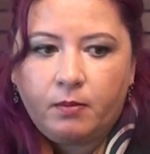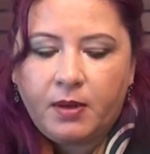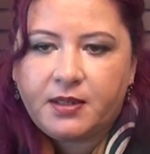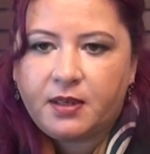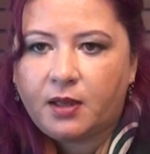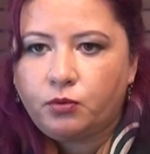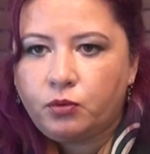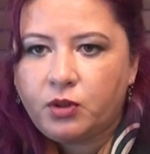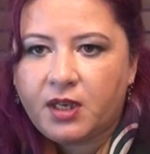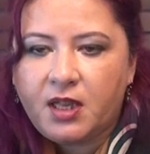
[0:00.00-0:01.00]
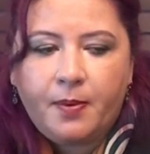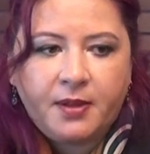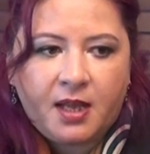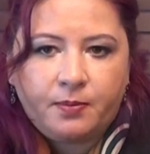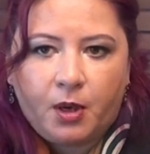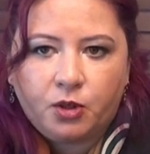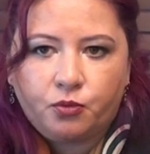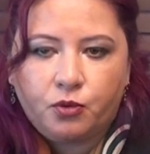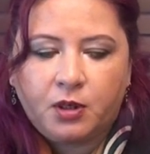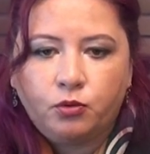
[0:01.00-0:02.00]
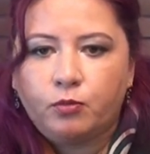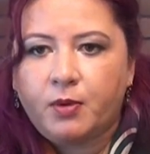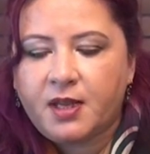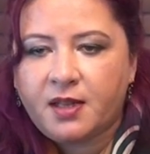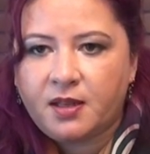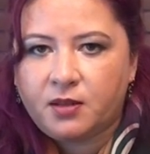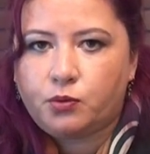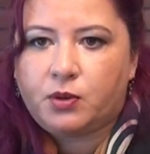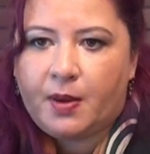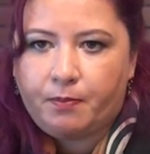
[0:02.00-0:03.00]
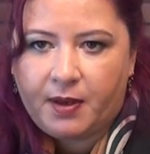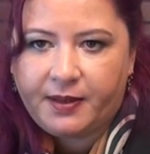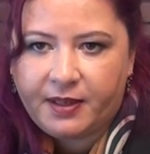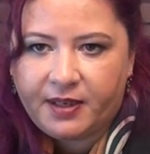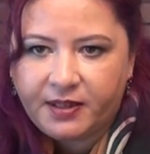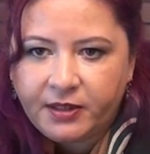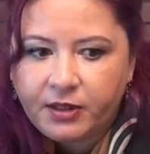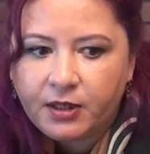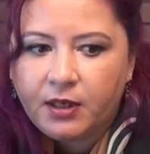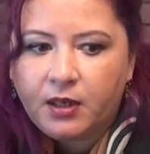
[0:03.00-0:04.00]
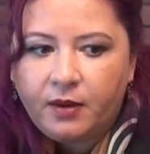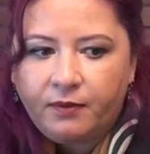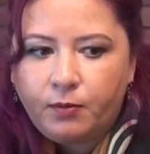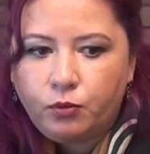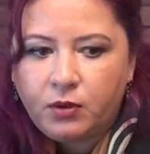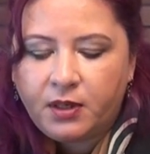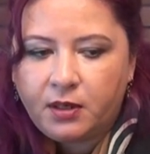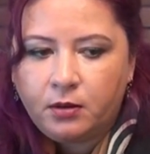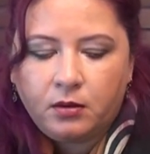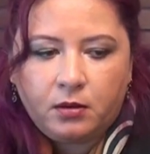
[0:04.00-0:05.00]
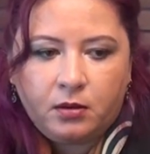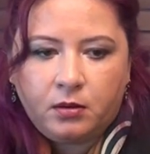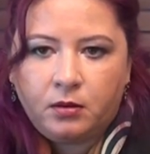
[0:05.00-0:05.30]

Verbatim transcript: Mesela Türkiye'de patent başvurularını Türk Patent Enstitüsü'ne yapmak gerekir ve bunları e,